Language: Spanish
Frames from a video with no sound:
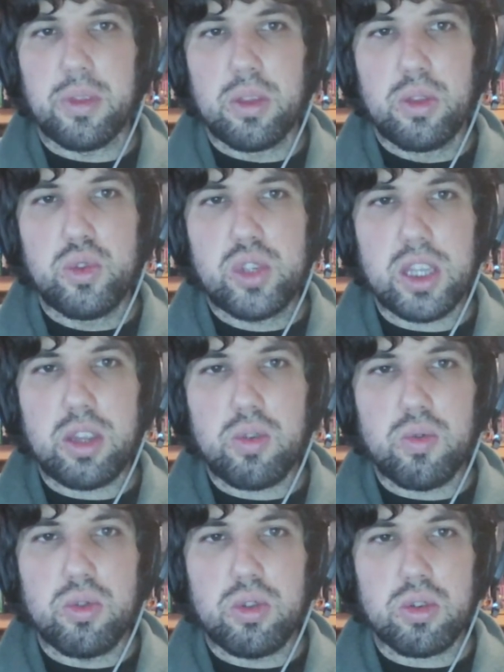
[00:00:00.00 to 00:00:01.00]
luchad
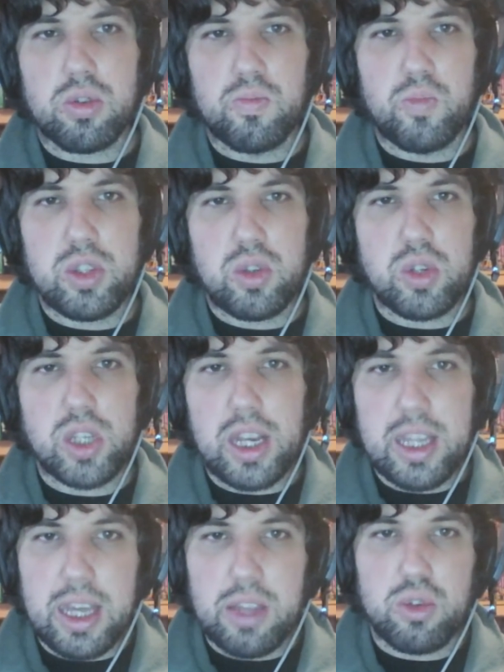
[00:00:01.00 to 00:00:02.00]
junto con vuestros
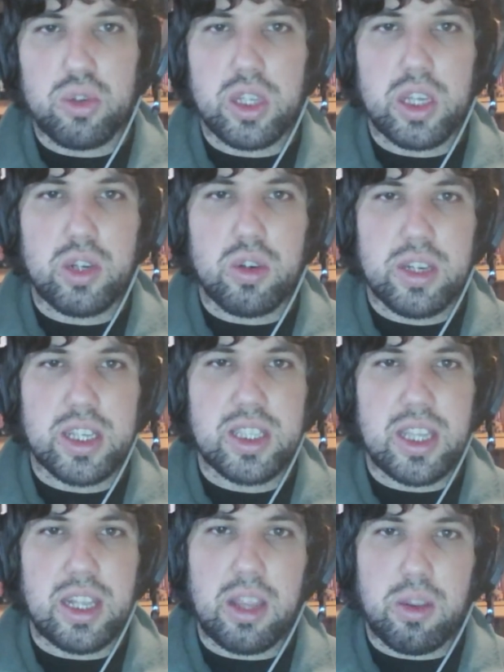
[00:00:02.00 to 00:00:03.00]
aliados y
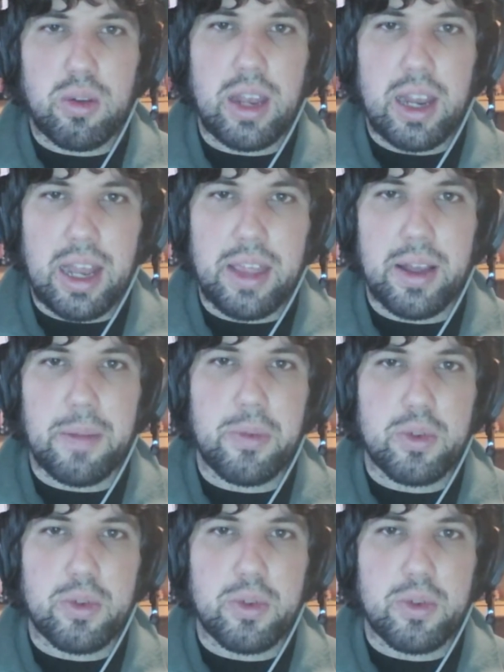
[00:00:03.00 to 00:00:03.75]
conquistad la zona helada.